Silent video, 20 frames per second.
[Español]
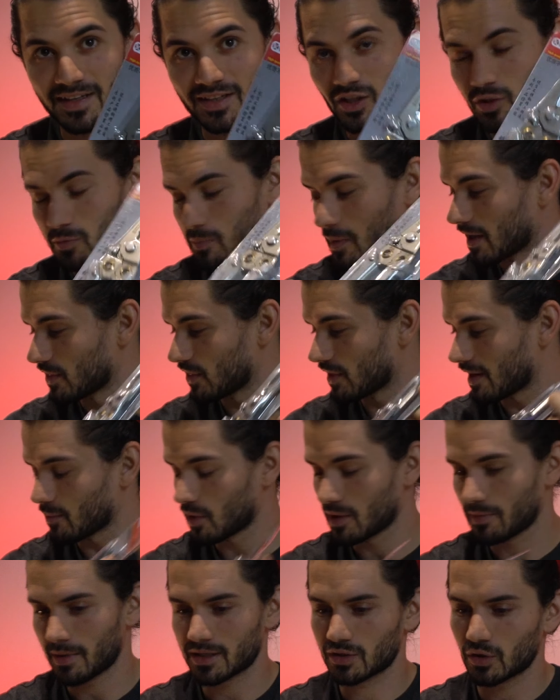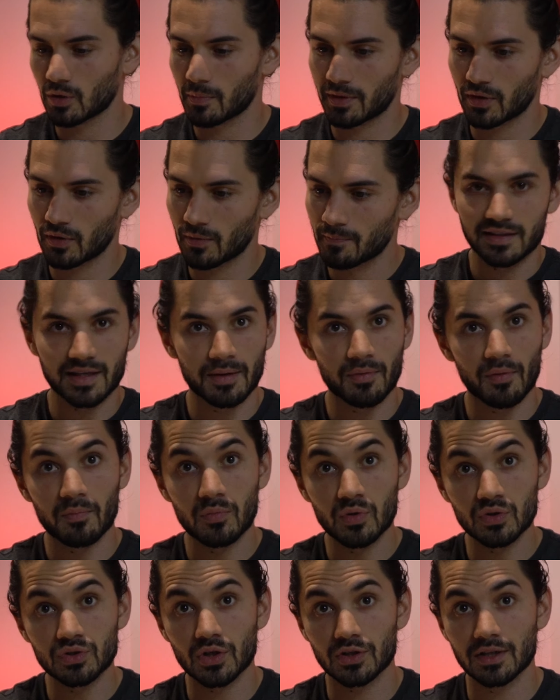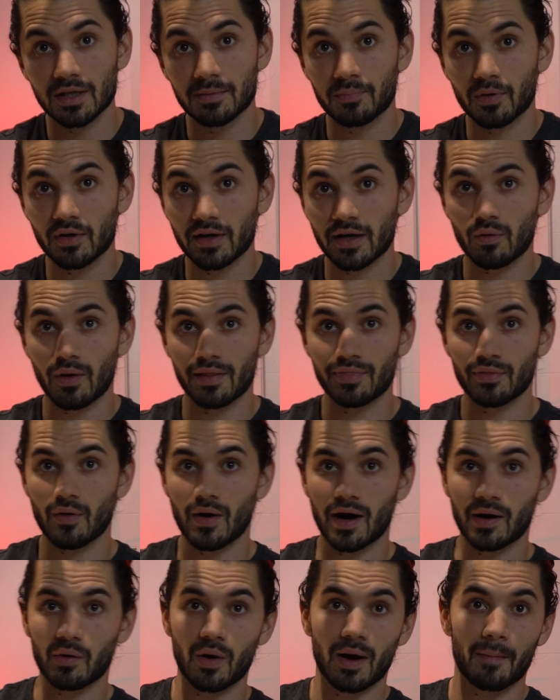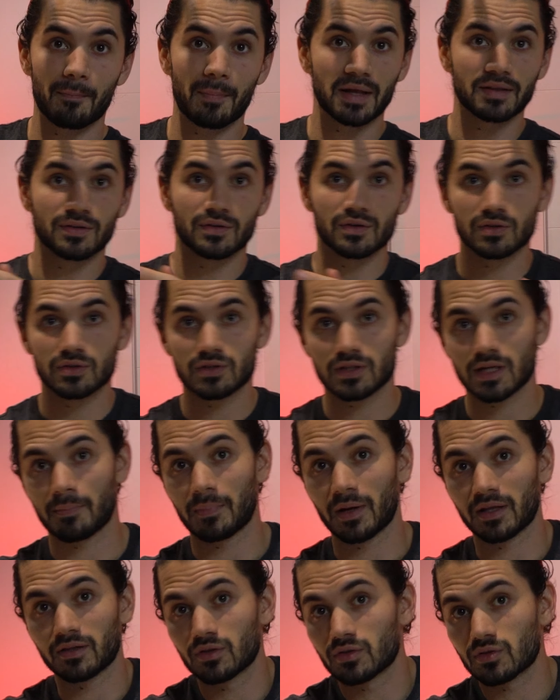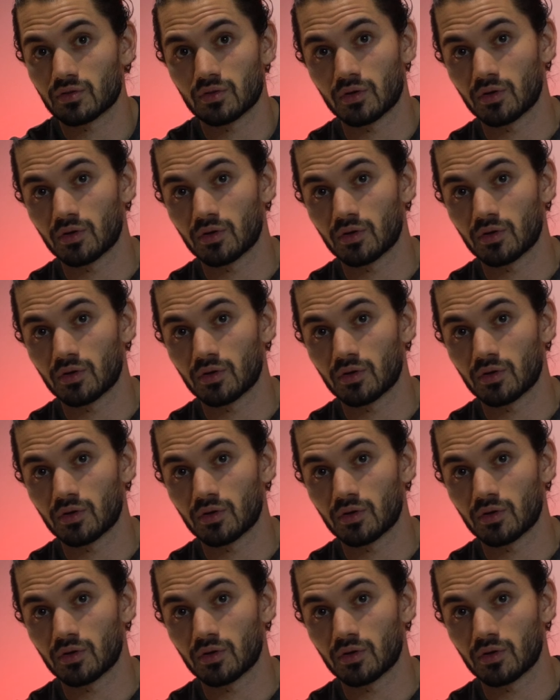os parecerá muy vasto, pero llevo mucho tiempo que cuando hago apaños, apaños